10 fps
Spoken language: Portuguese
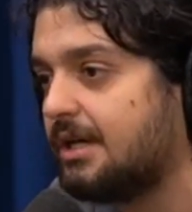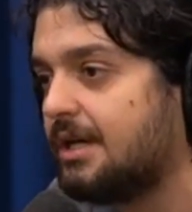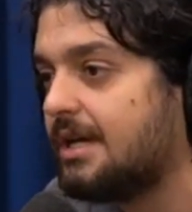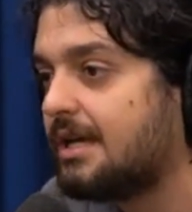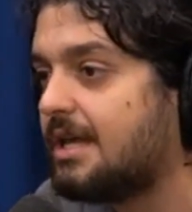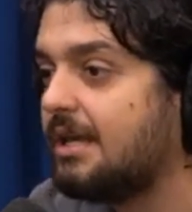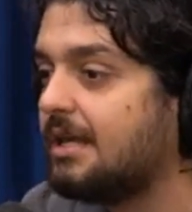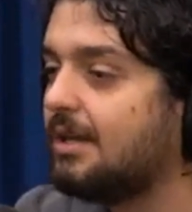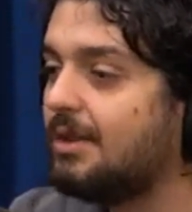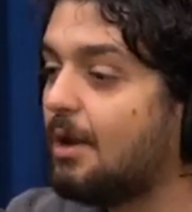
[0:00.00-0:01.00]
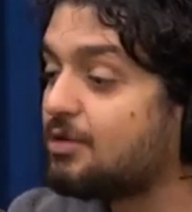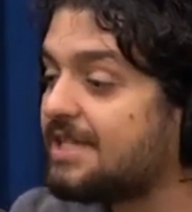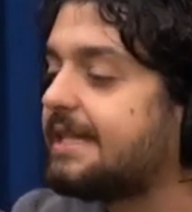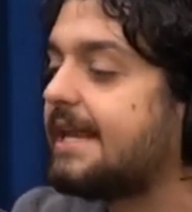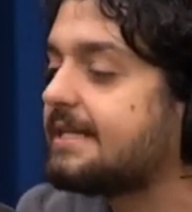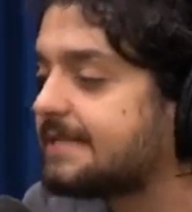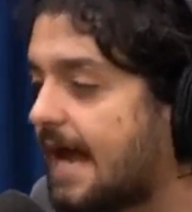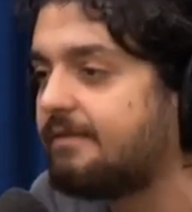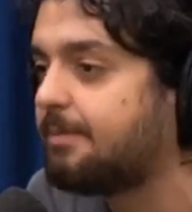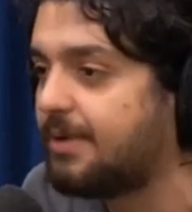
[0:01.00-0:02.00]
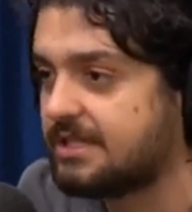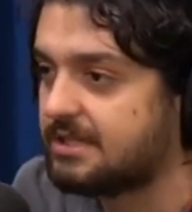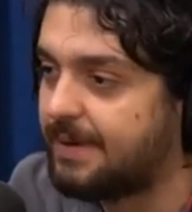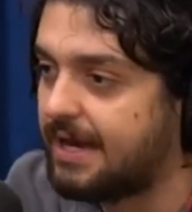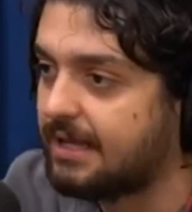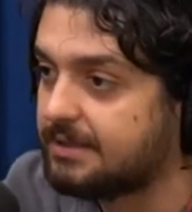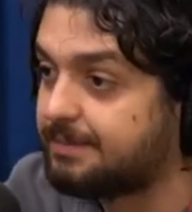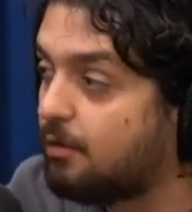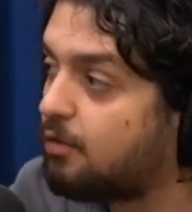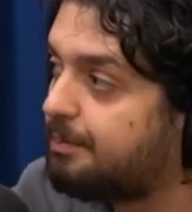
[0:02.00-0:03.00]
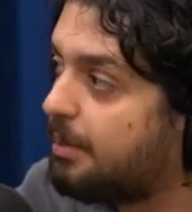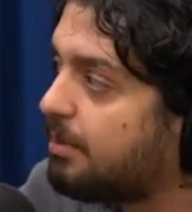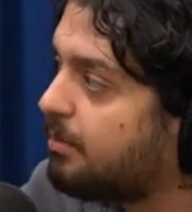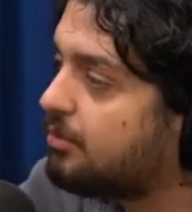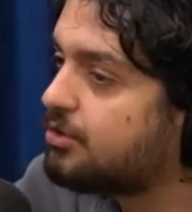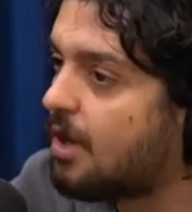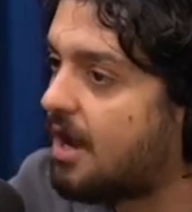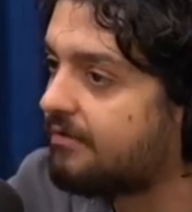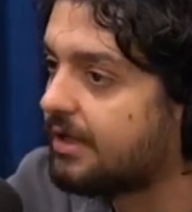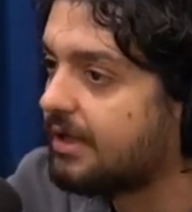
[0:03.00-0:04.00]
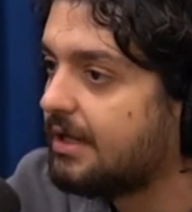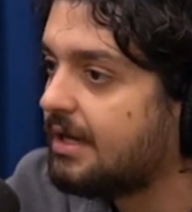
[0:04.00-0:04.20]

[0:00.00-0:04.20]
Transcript: Uhum. Que não se interessava por essas paradas, porque era um público muito jovem.